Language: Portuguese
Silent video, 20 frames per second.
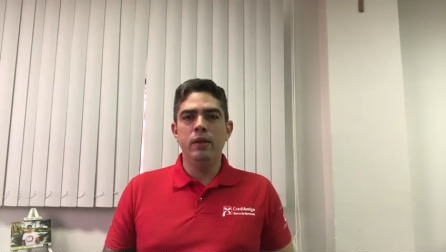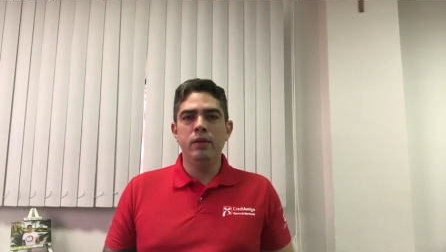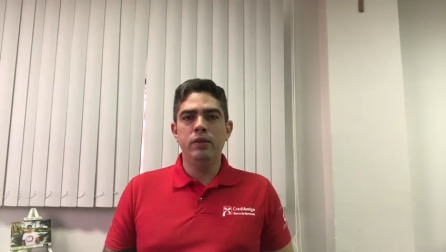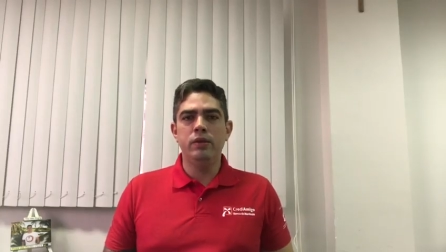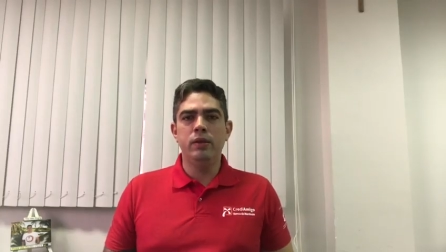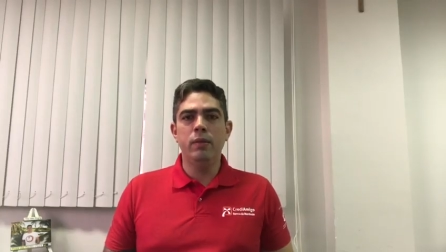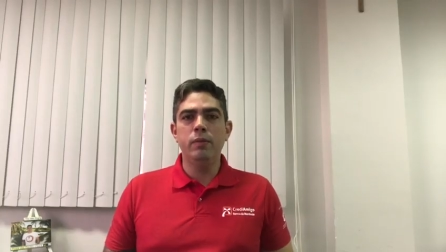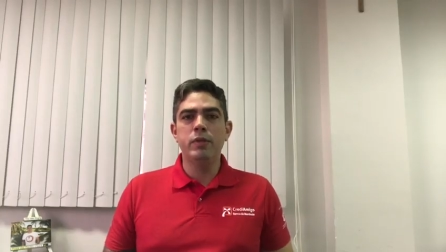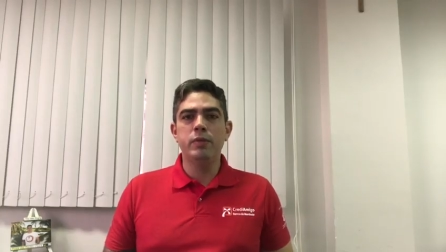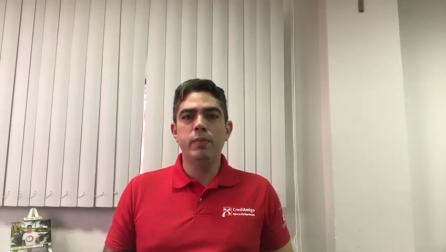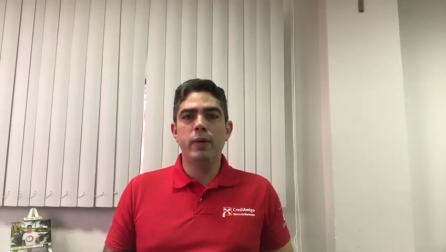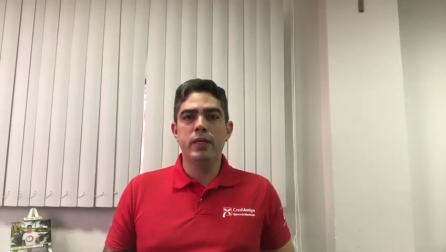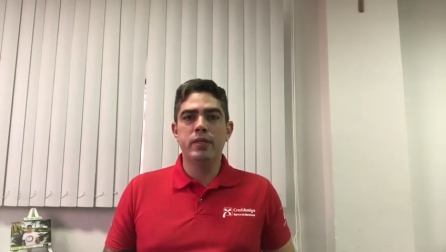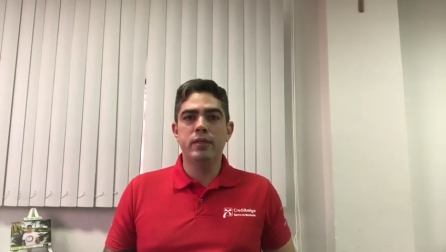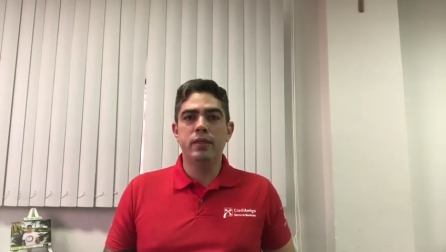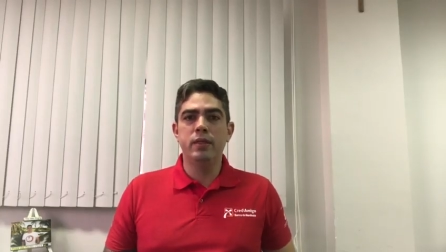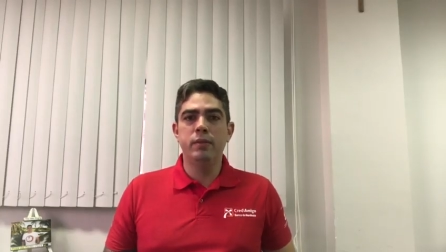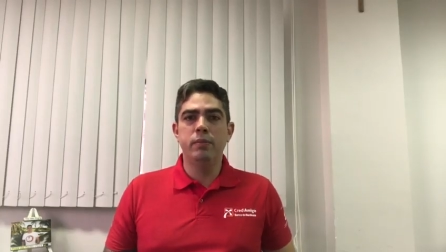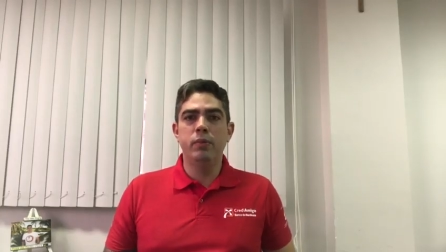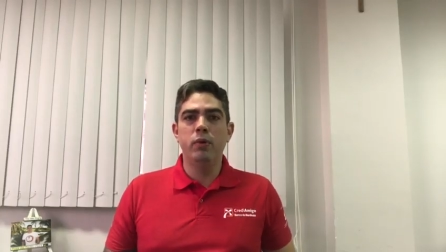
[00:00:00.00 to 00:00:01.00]
Estamos
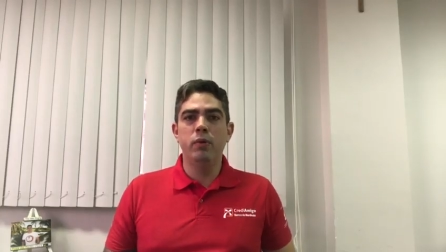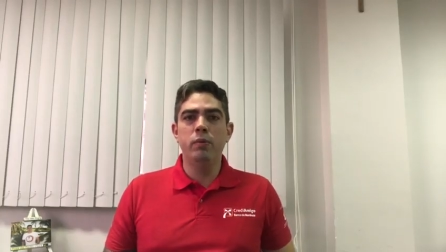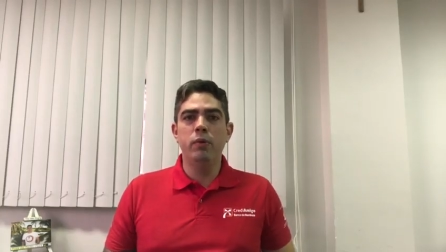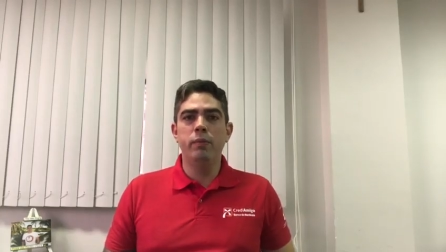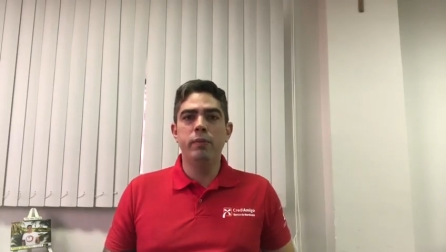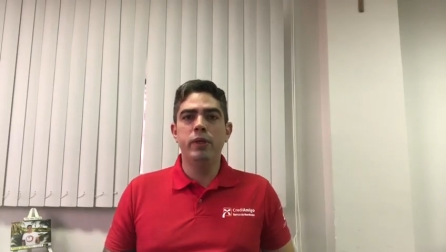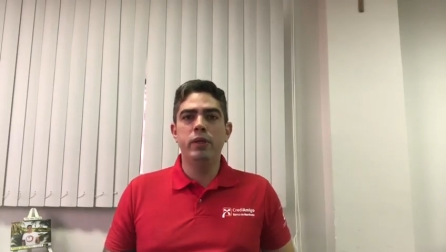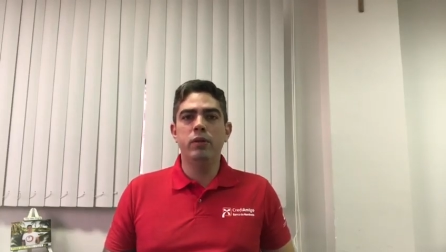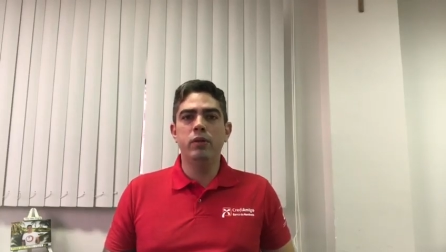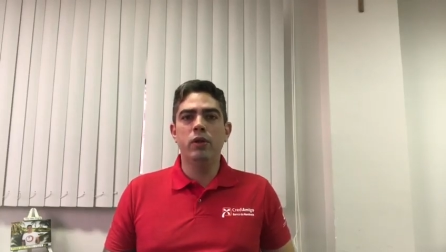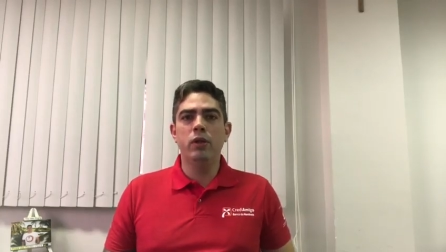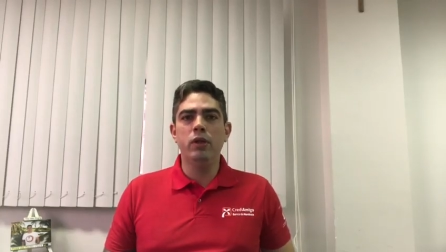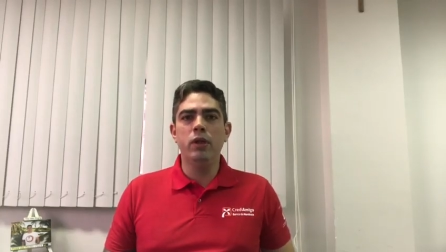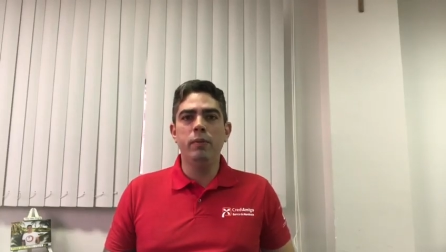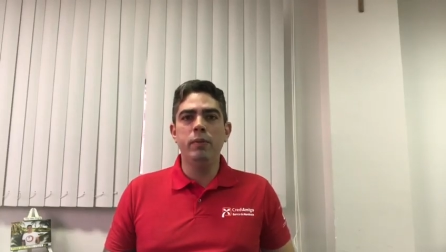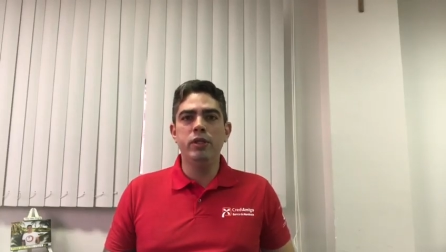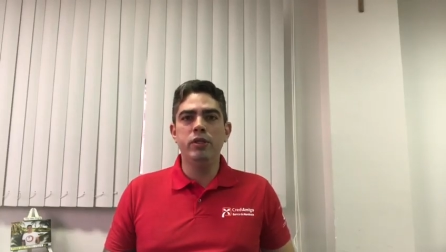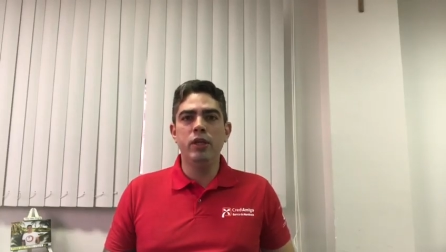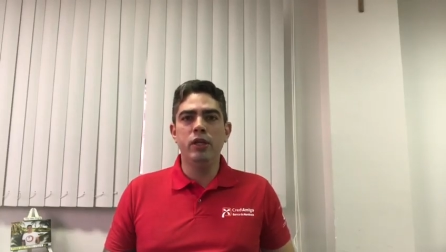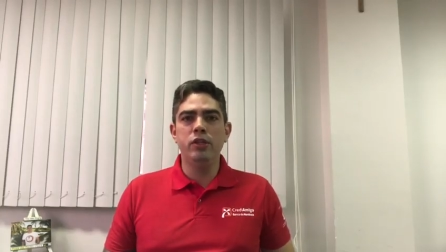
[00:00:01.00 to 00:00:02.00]
passando por um momento
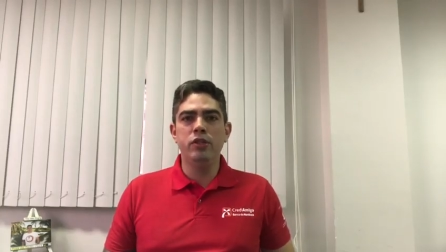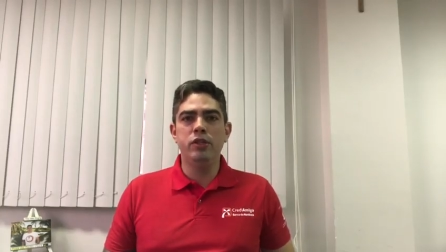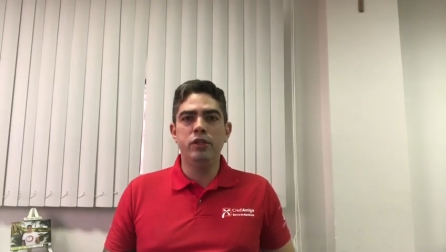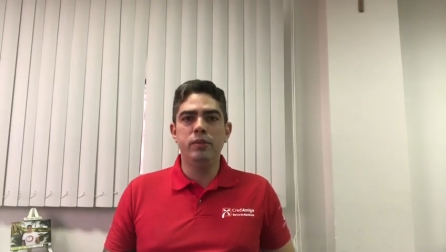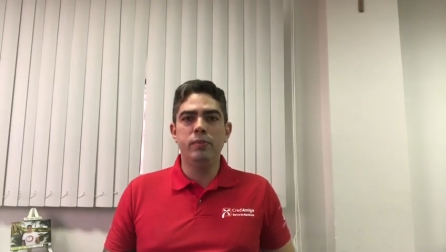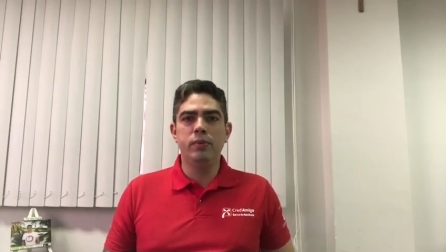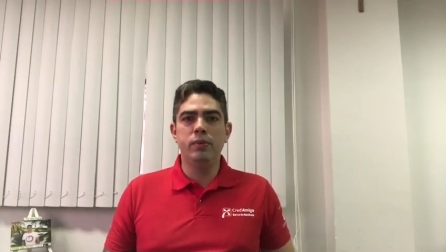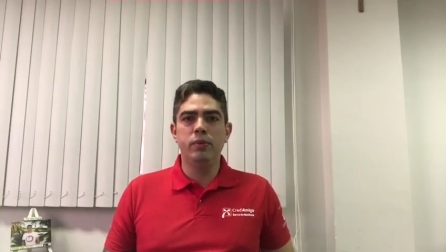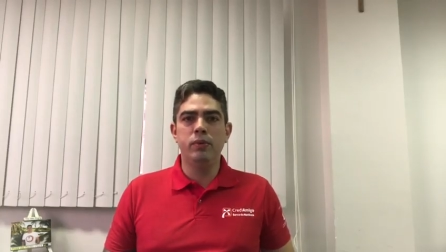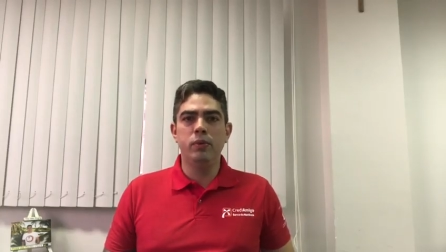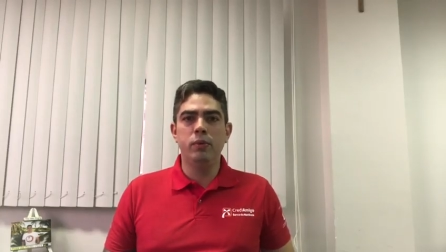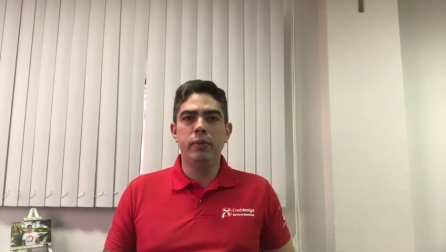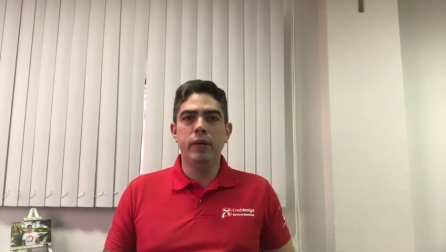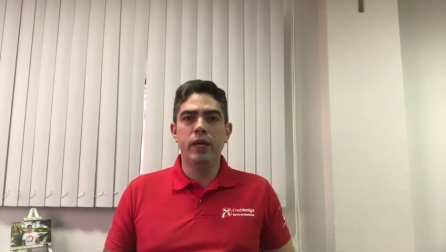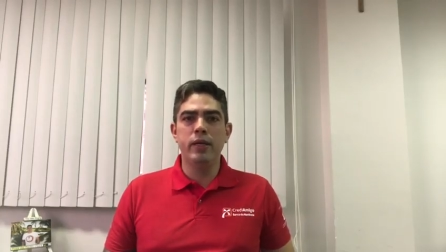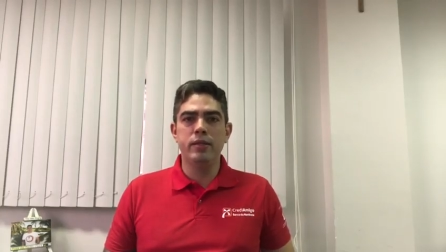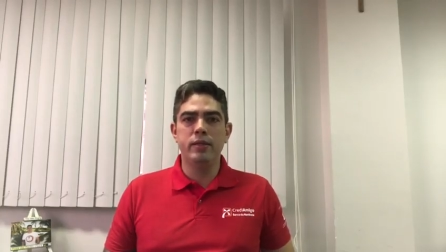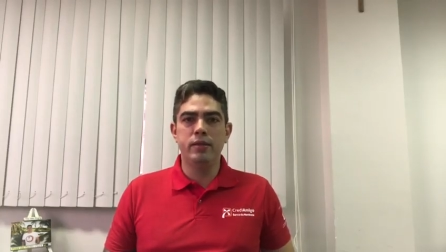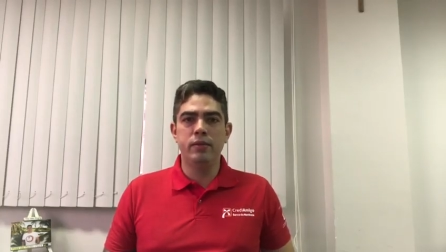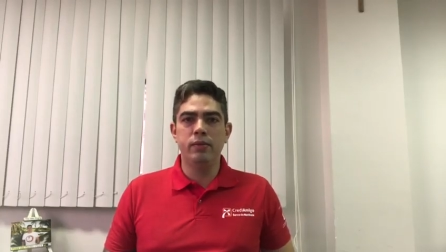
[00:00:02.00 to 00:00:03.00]
totalmente atípico no
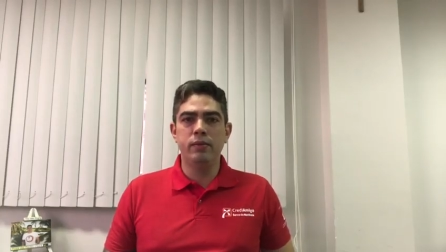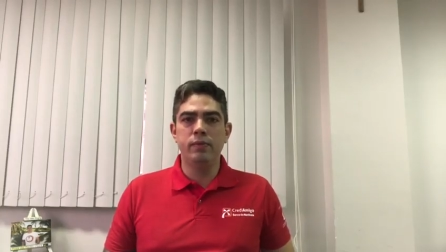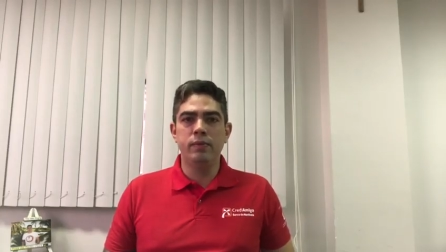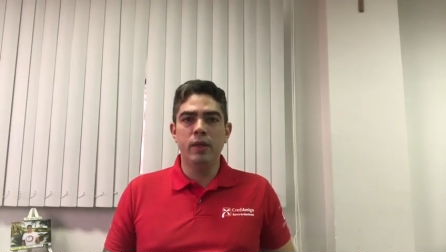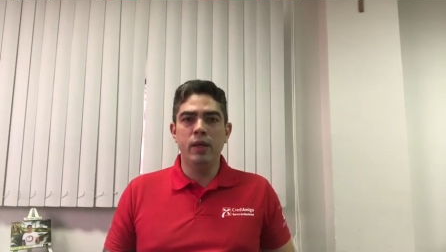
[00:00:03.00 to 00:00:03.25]
Brasil.